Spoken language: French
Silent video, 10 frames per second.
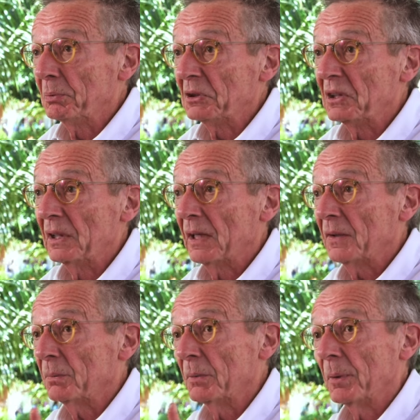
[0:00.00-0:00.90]
peu pays de
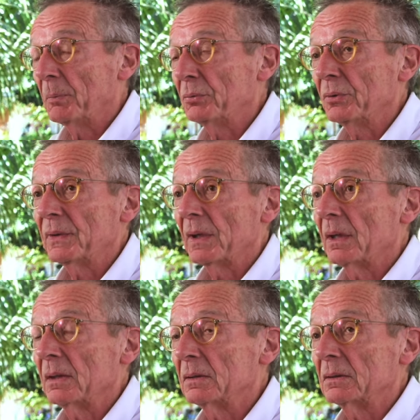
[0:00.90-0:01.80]
l'Est, mais pas plus que
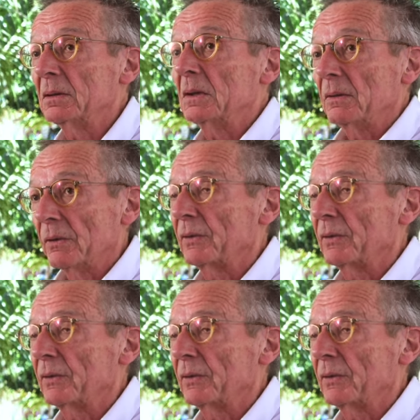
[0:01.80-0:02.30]
ça. Euh,